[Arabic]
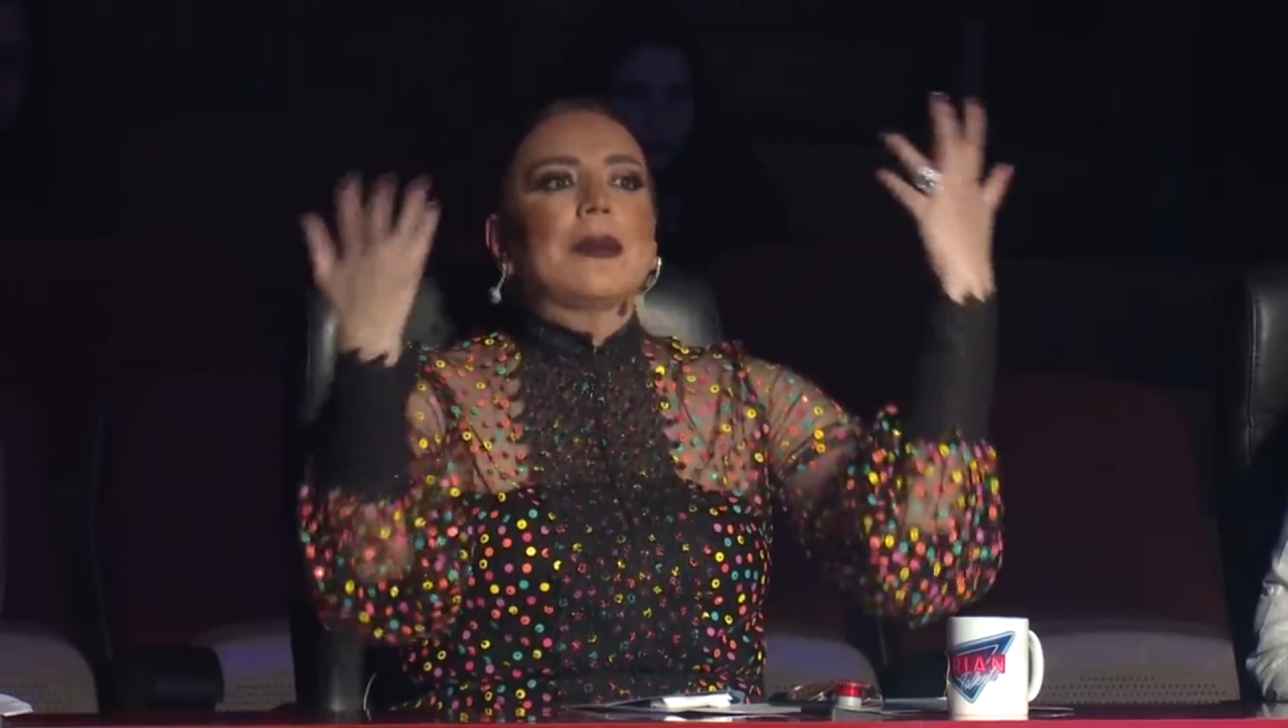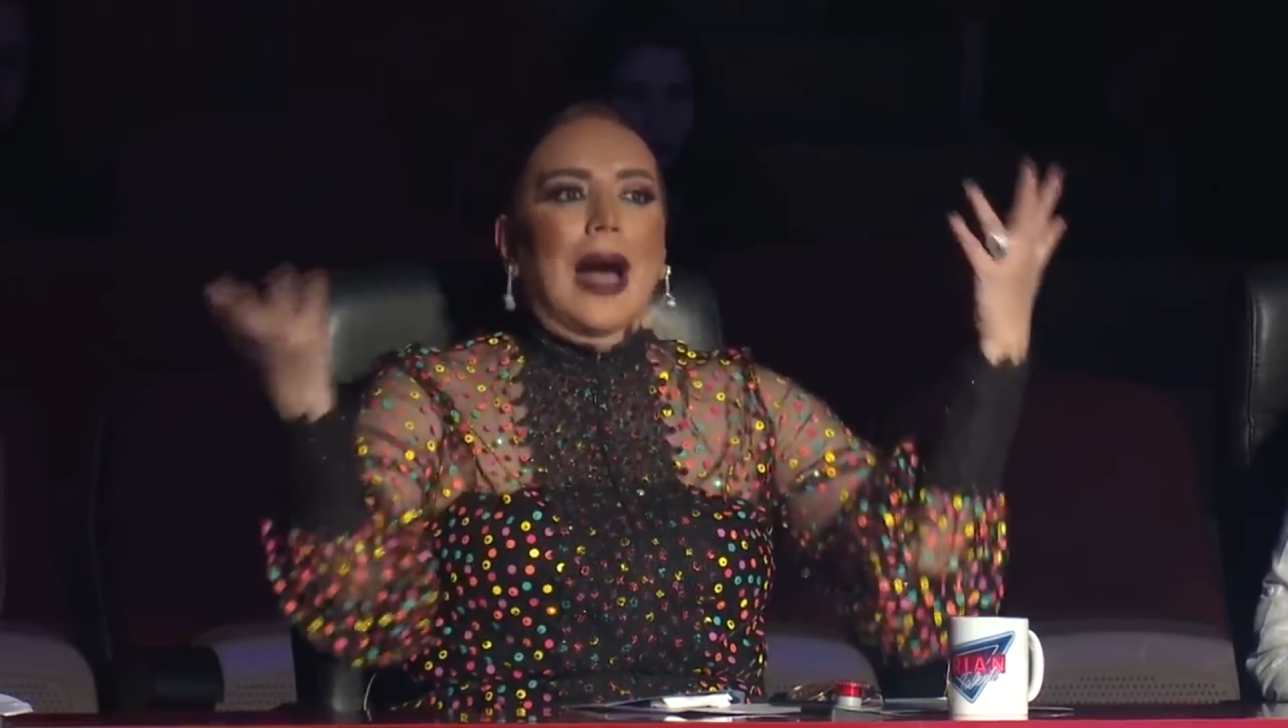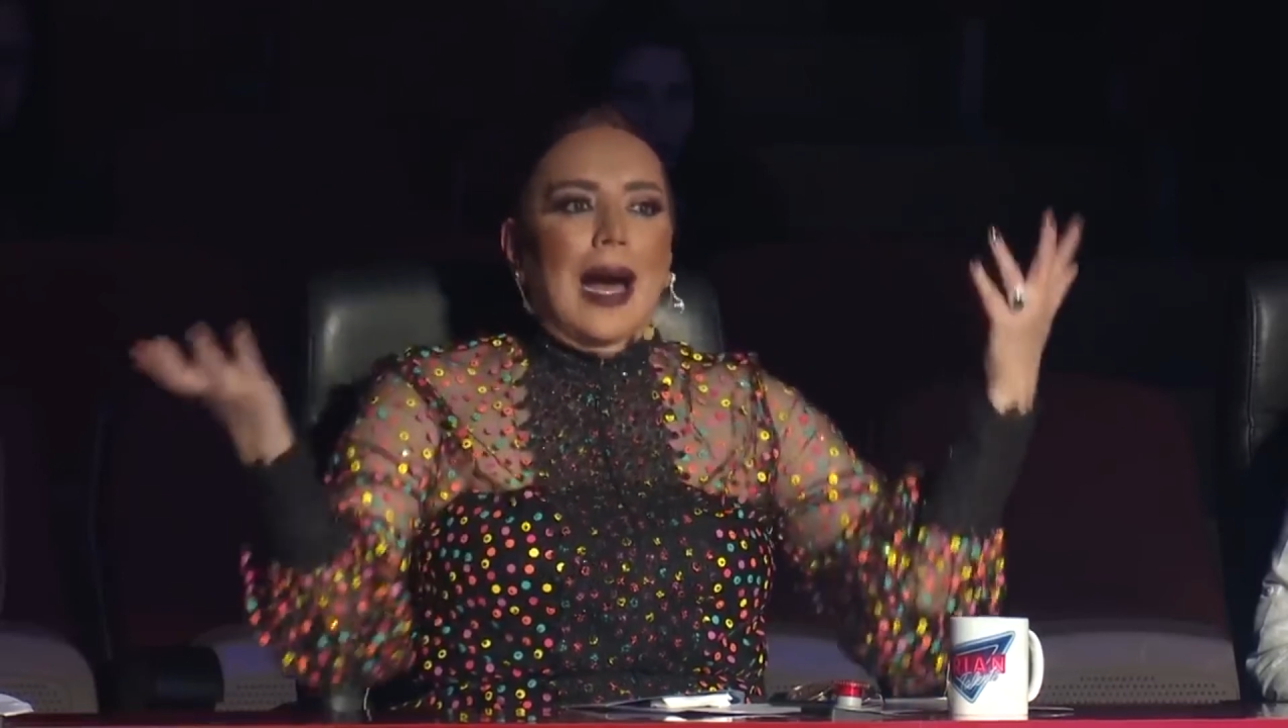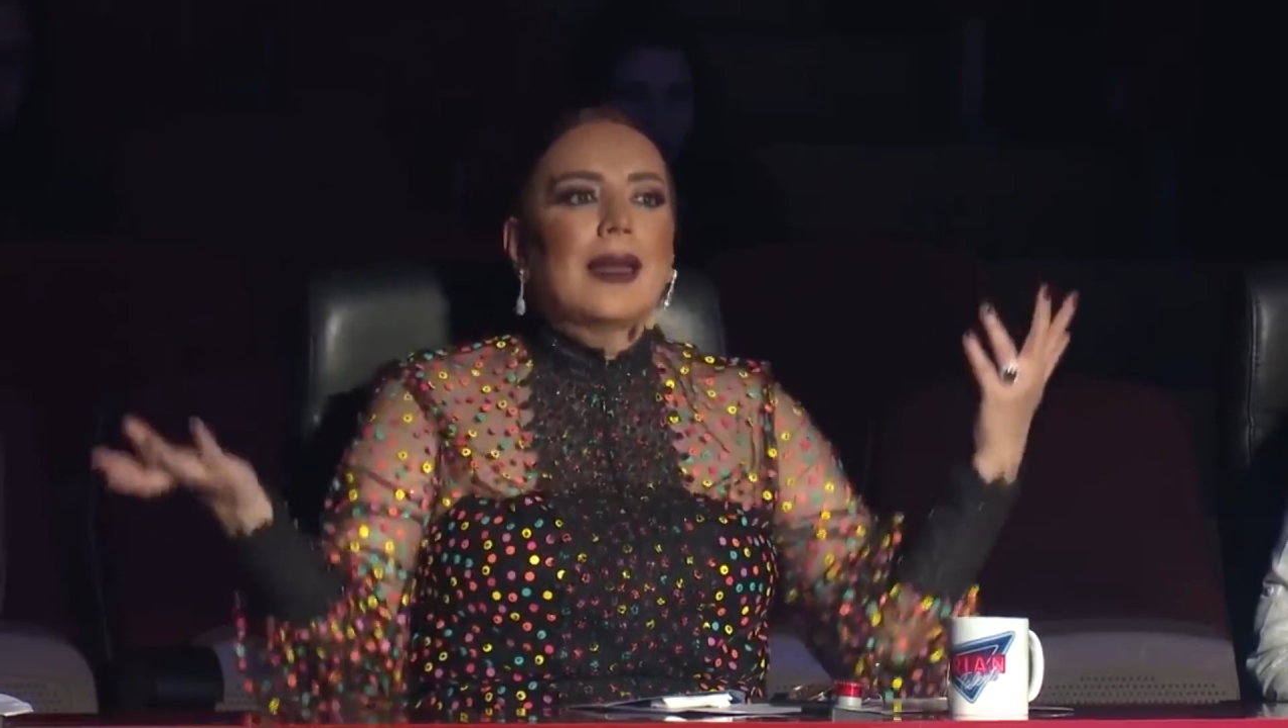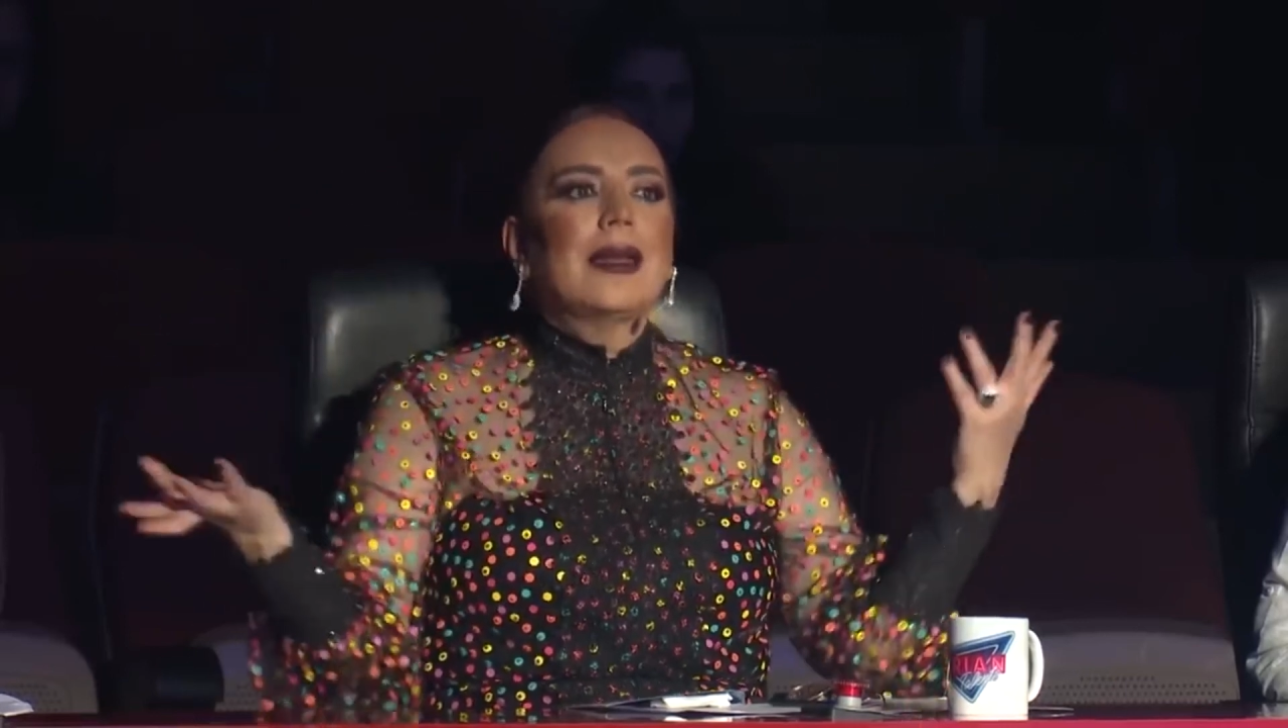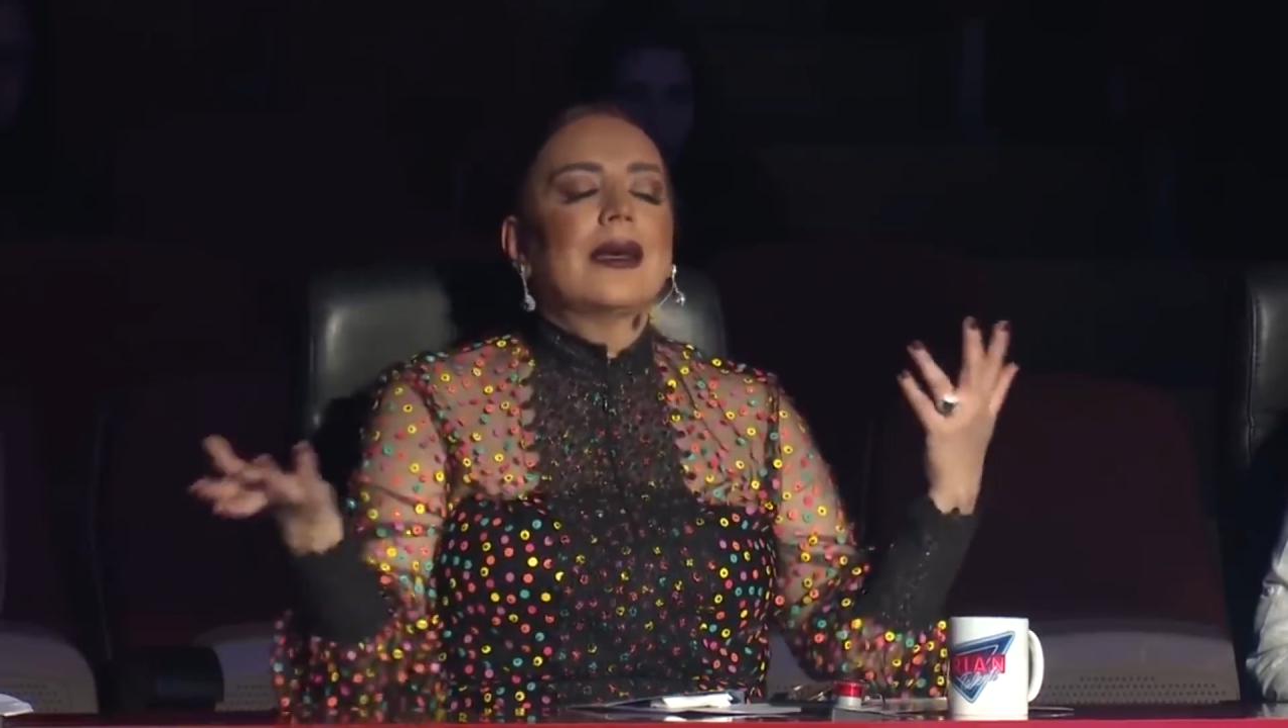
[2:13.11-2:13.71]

ما قال